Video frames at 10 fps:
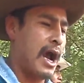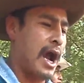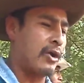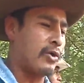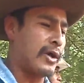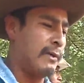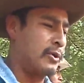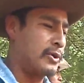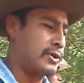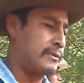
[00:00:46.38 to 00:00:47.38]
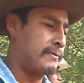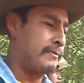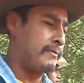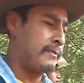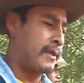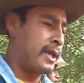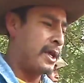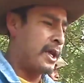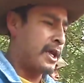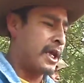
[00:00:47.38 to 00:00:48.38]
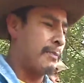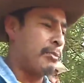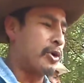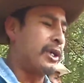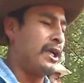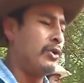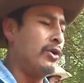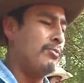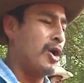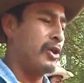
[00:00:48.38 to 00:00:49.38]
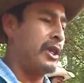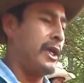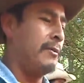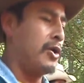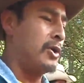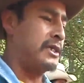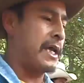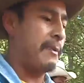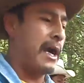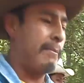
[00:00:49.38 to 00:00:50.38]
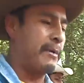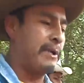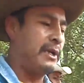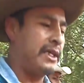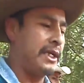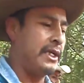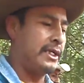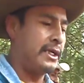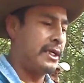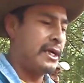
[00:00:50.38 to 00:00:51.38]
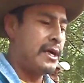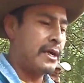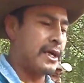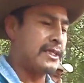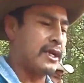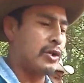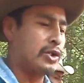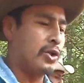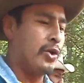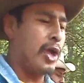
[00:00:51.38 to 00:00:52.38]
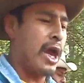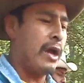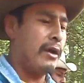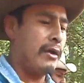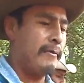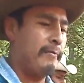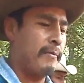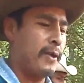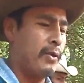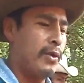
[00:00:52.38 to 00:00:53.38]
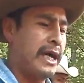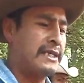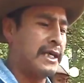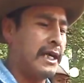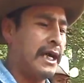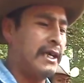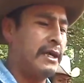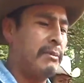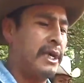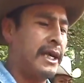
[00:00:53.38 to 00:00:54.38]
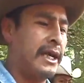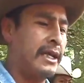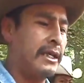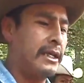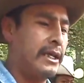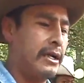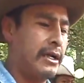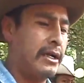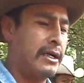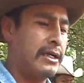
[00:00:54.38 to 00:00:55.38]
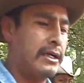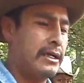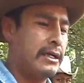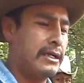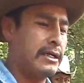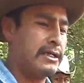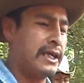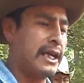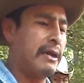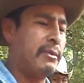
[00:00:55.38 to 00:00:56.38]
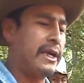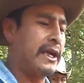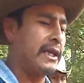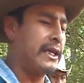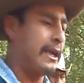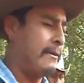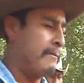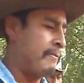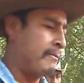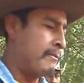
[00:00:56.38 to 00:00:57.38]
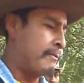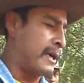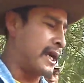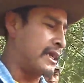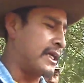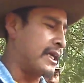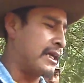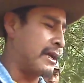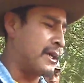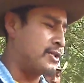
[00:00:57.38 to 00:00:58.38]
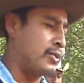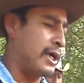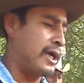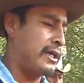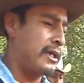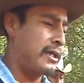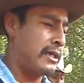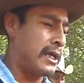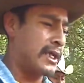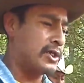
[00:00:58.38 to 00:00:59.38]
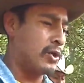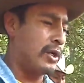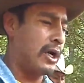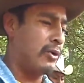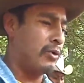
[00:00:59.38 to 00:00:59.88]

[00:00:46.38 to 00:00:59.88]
Acordamos que por ningún motivo se va a permitir que se construya una celda de emergente, celda emergente para tirar basura de la zona